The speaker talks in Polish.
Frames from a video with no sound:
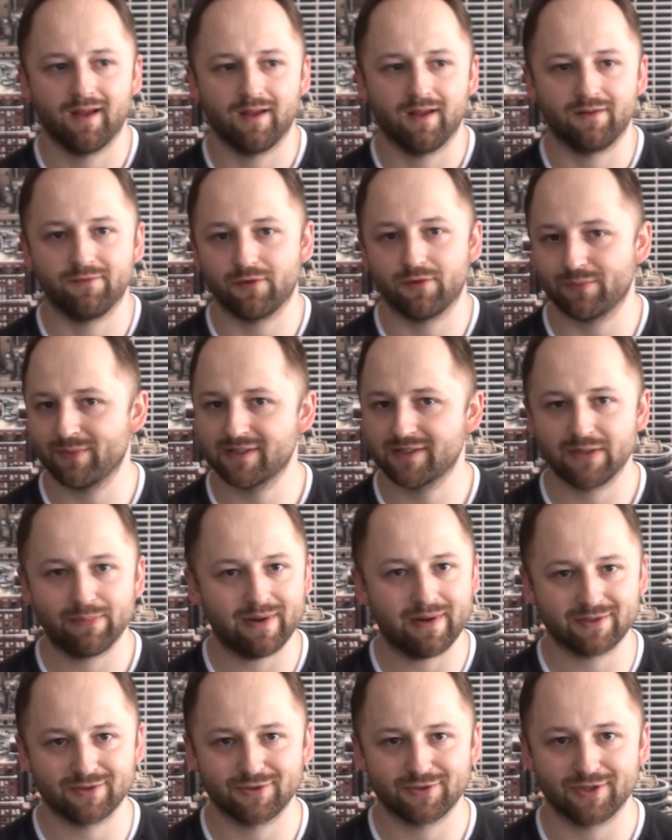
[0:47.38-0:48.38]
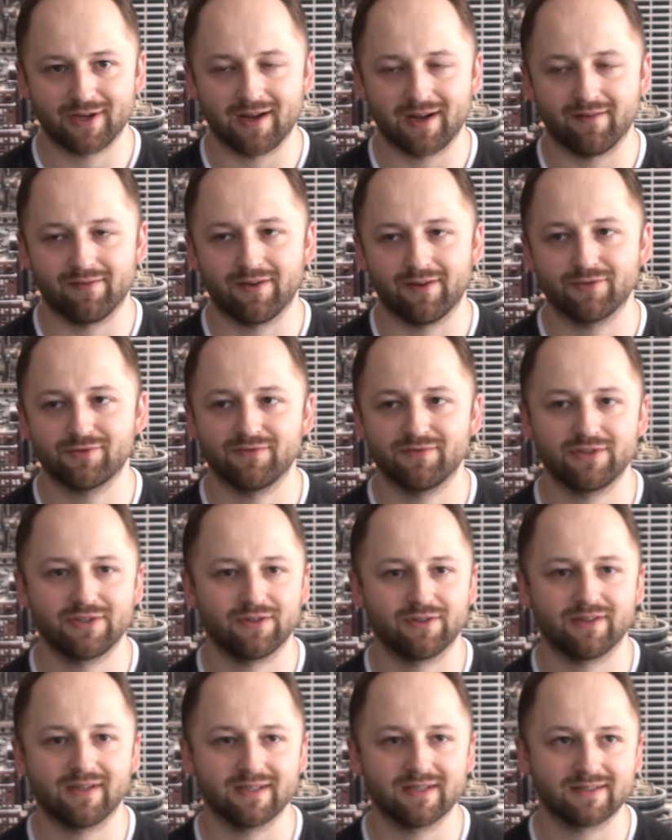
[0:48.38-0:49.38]
Informacja bardzo ciekawa.
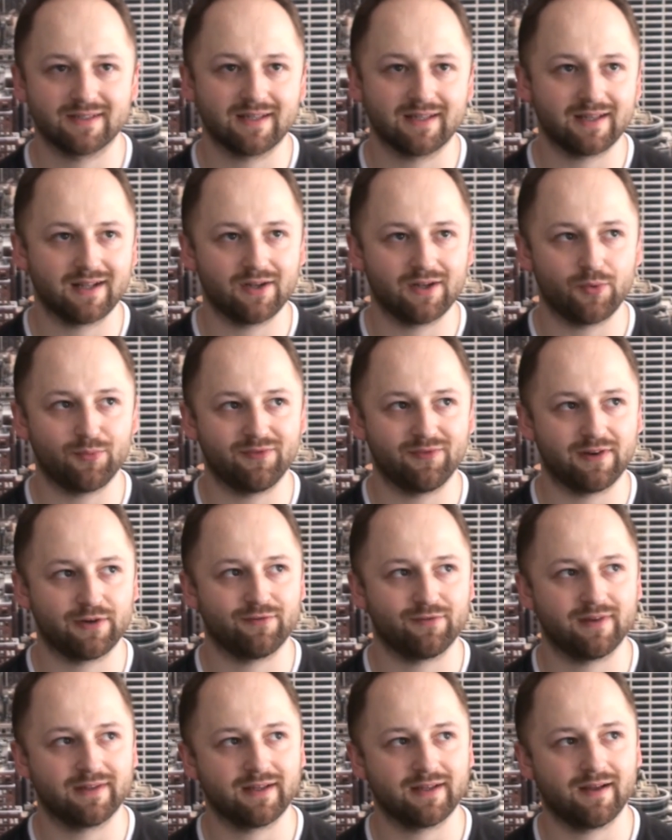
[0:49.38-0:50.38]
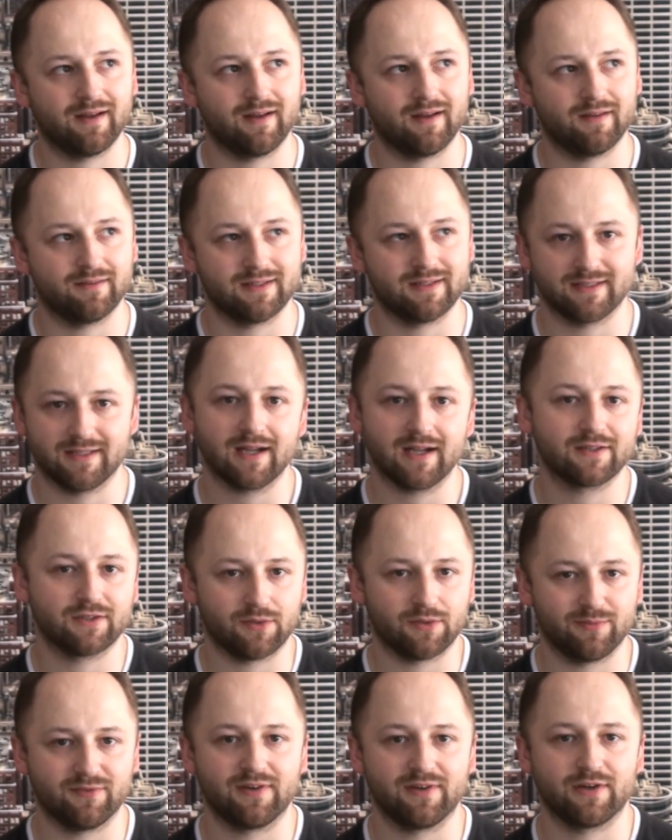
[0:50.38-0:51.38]
Oczywiście ona jest nadal obwarowana, te
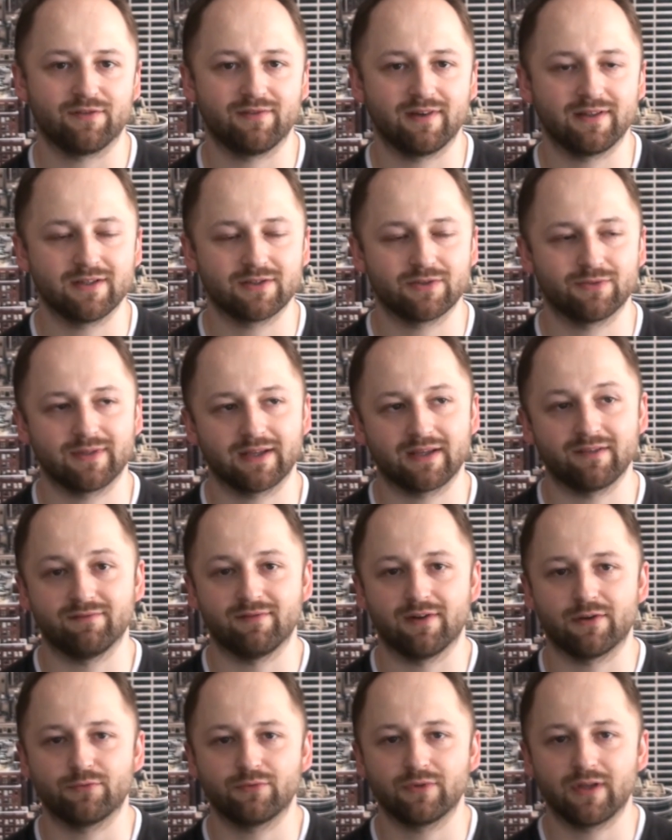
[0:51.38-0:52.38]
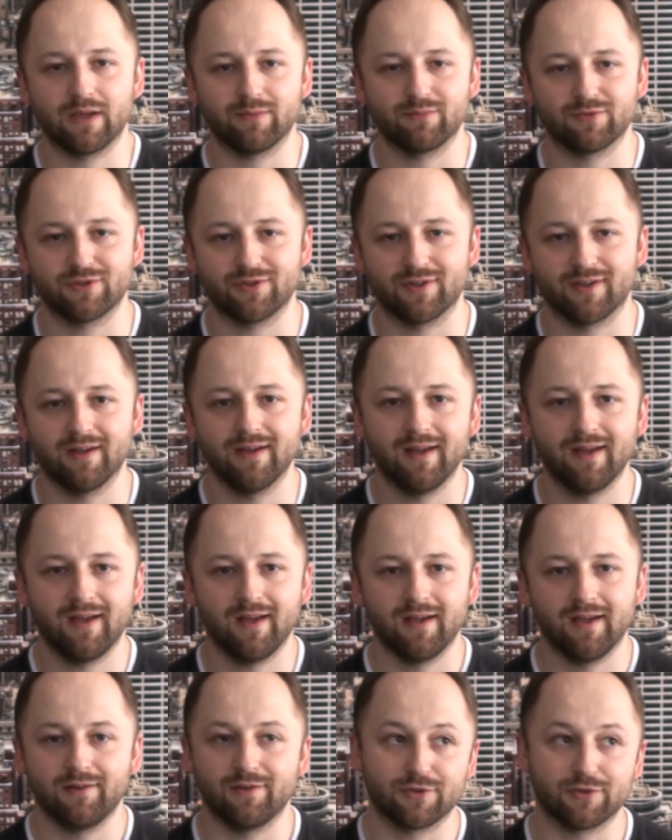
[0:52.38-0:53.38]
starty obwarowane są takim warunkiem, że
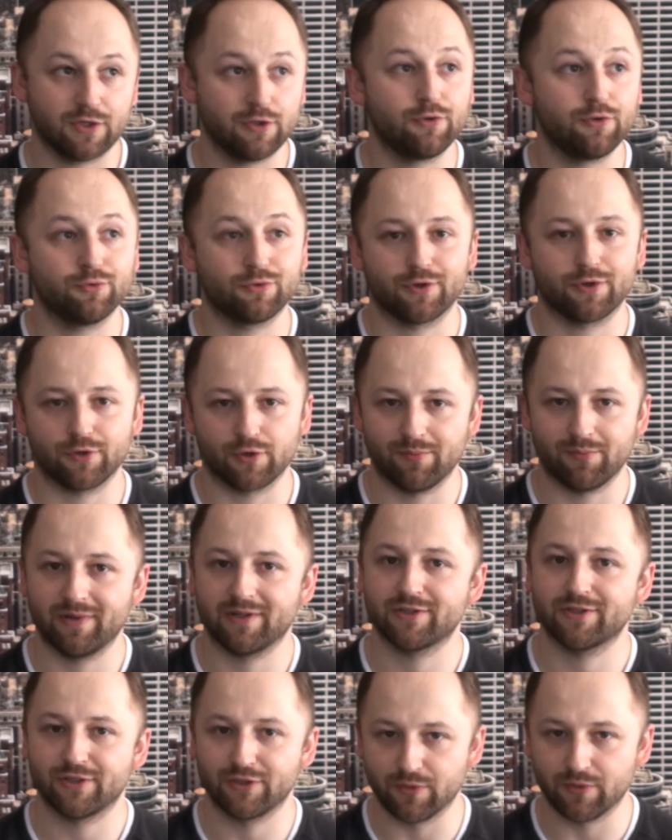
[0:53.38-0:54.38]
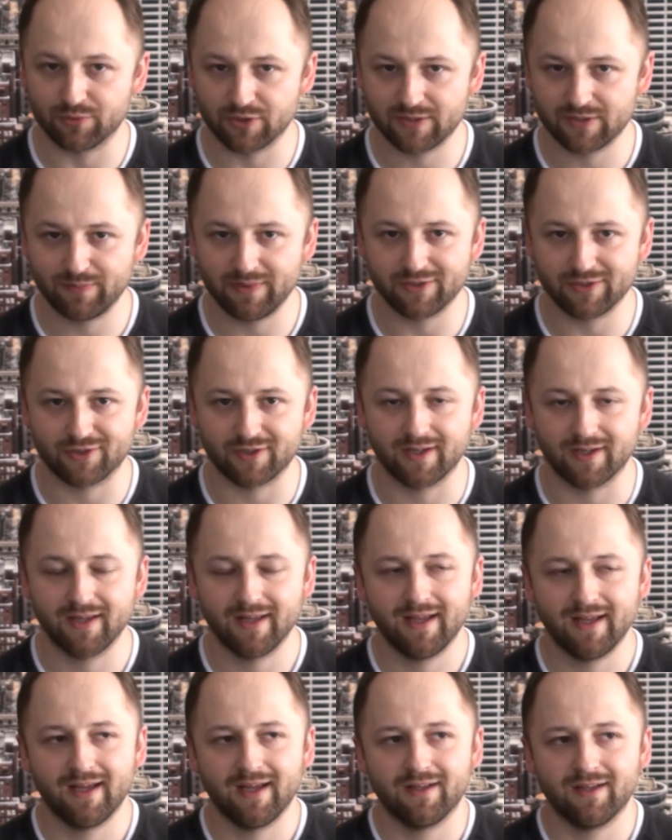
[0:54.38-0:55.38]
jeżeli jutro Robert się dobrze spisze,
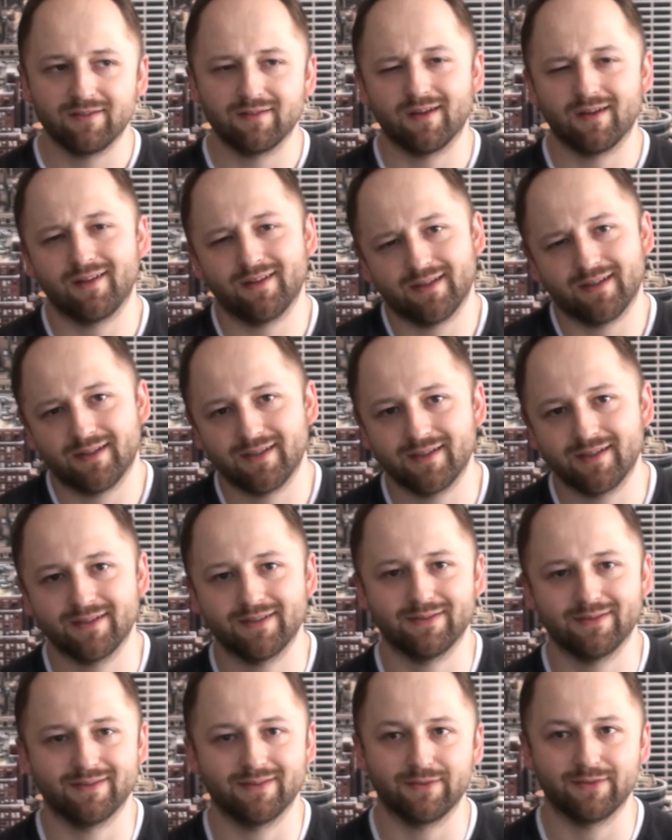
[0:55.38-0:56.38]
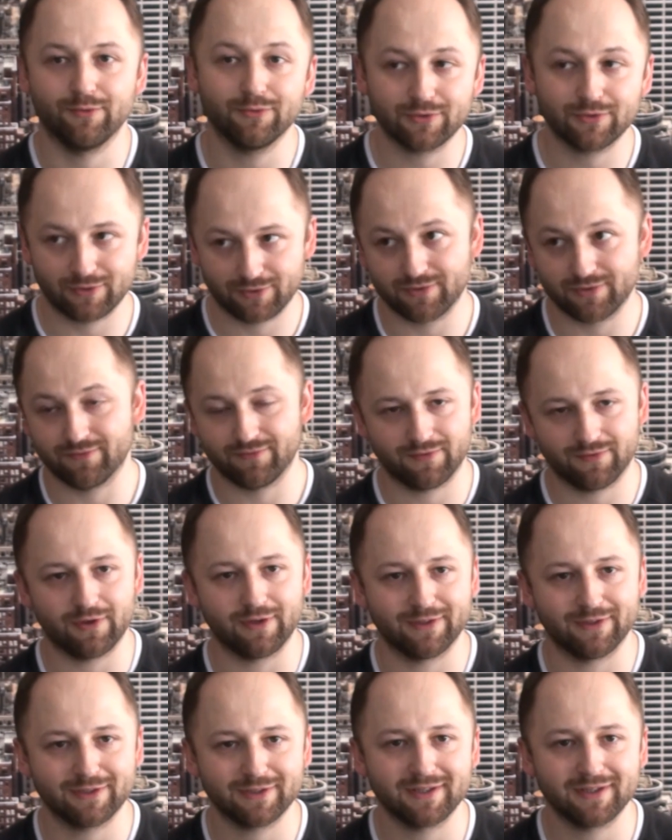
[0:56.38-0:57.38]
no ale e, jutro czy w
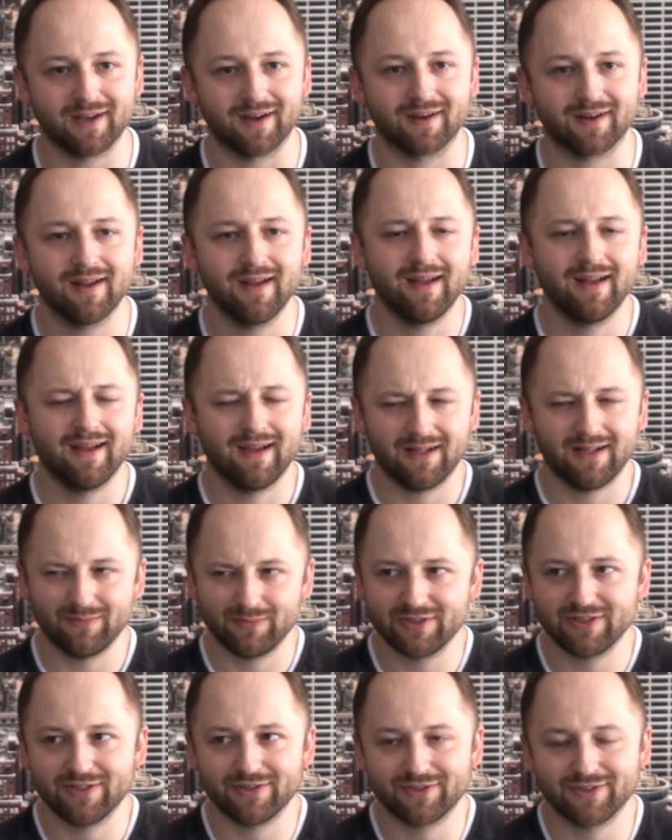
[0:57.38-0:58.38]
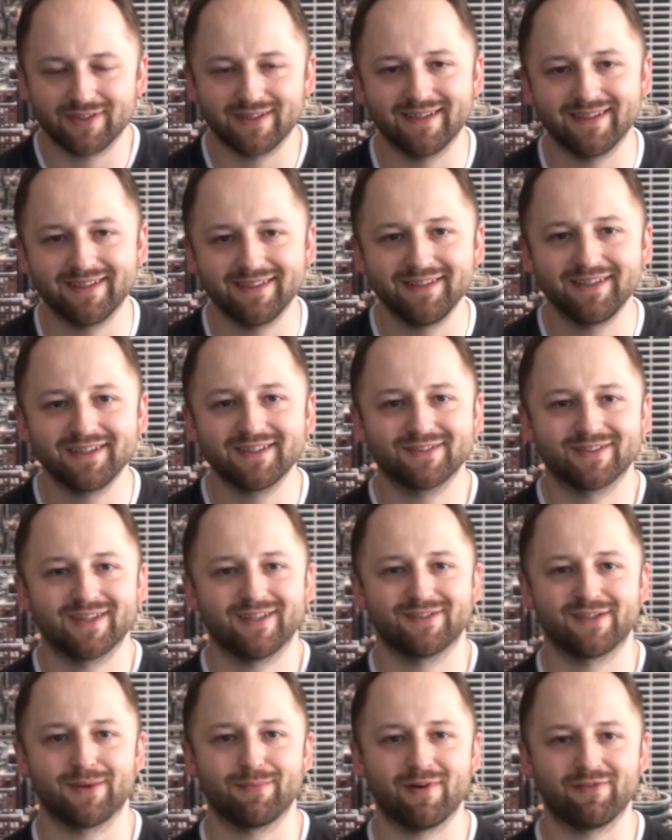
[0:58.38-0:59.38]
kolejnych dniach. Ale myślę, że nikt z
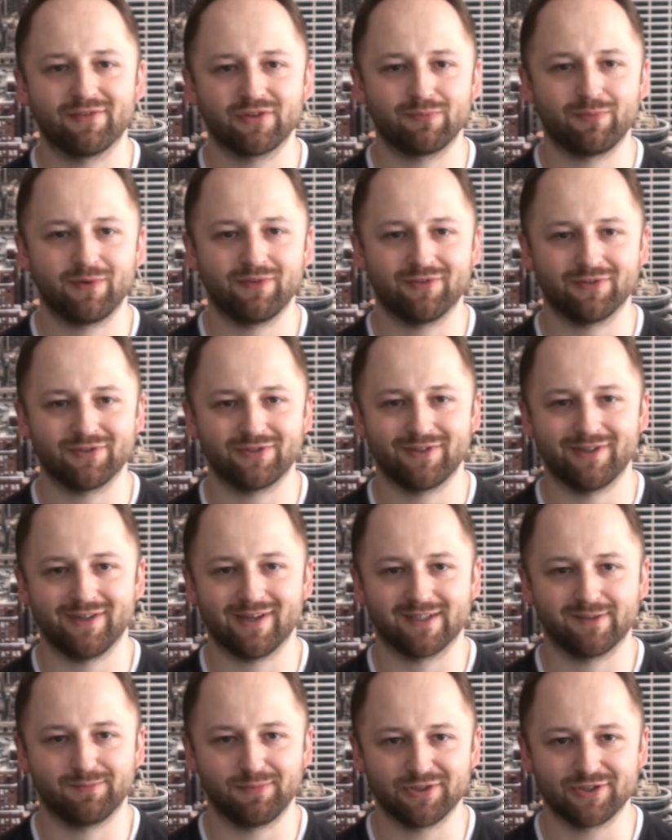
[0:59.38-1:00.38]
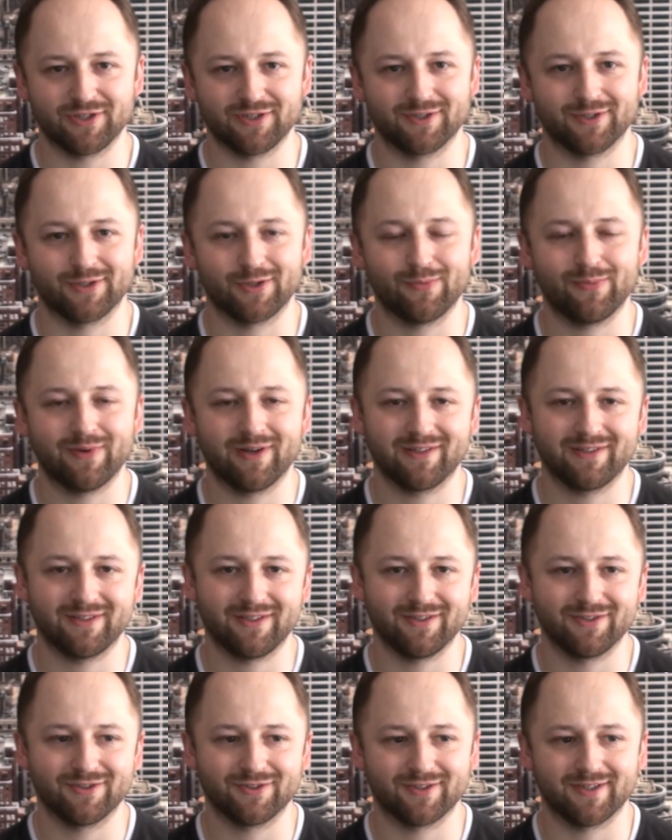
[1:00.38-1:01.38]
nas nie ma wątpliwości, jak spisze się Robert
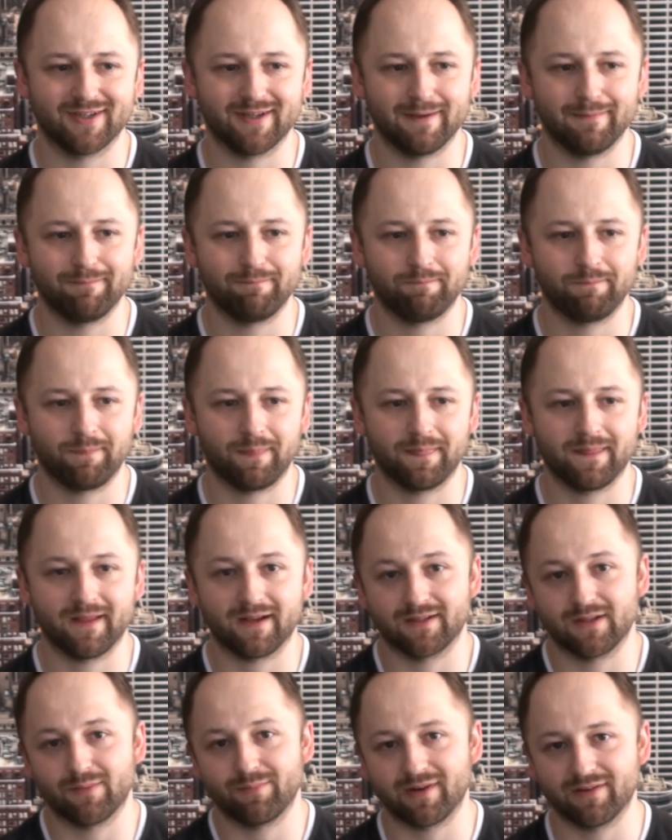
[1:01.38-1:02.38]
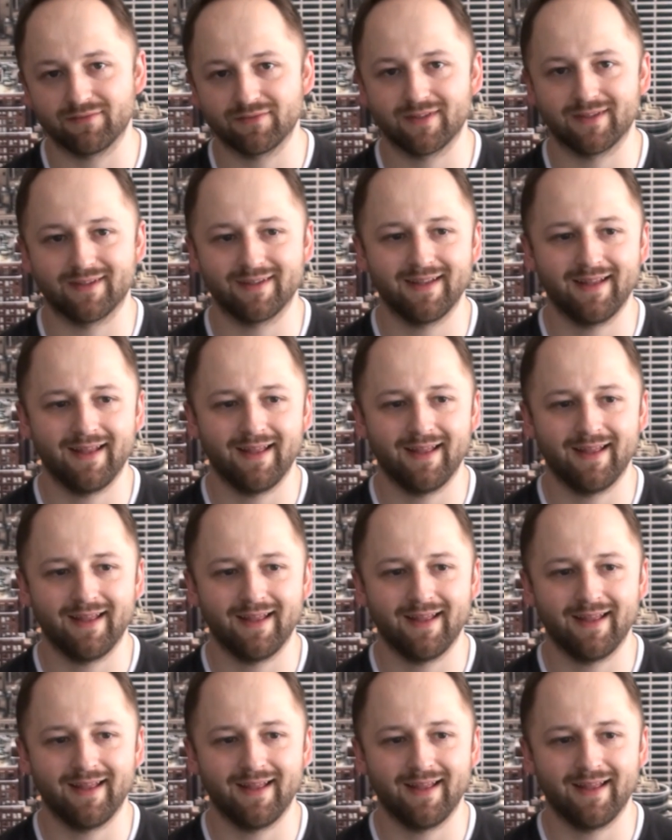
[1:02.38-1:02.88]
i że tak naprawdę